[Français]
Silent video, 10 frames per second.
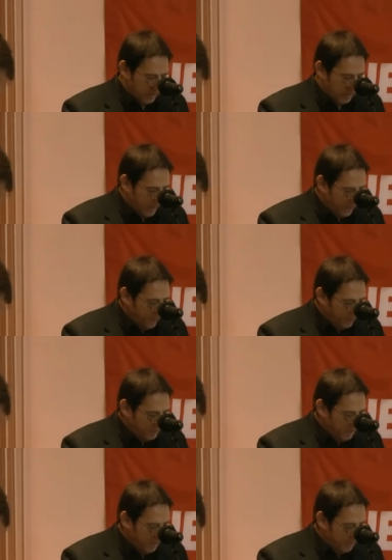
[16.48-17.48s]
Les
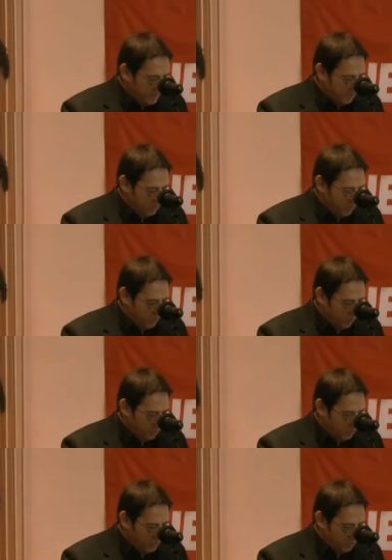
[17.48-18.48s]
réformes qu'il a mises en œuvre
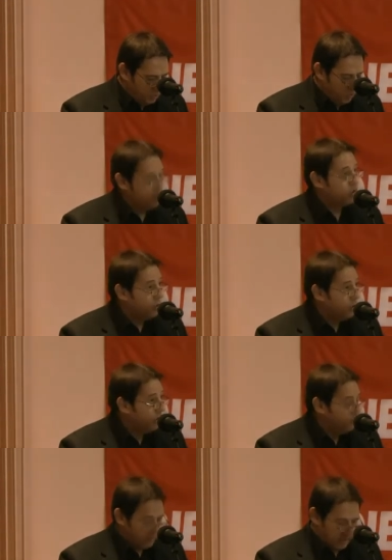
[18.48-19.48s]
constituent le
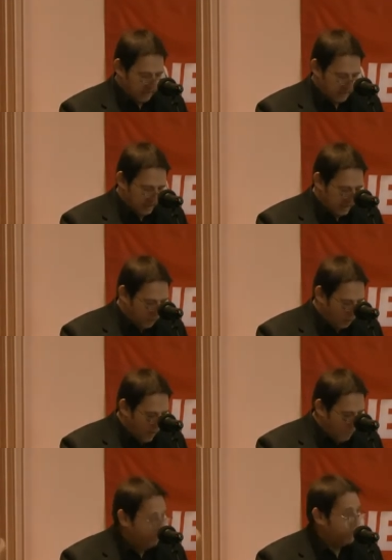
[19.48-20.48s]
socle des
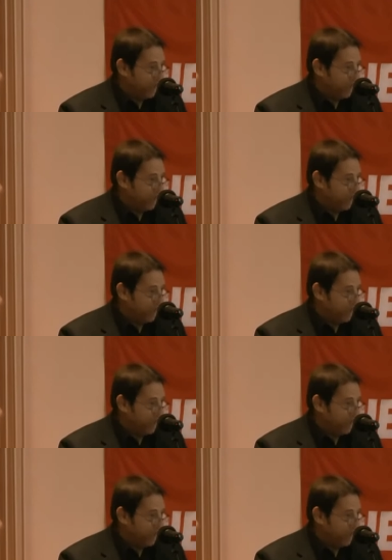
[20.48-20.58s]
droits pour les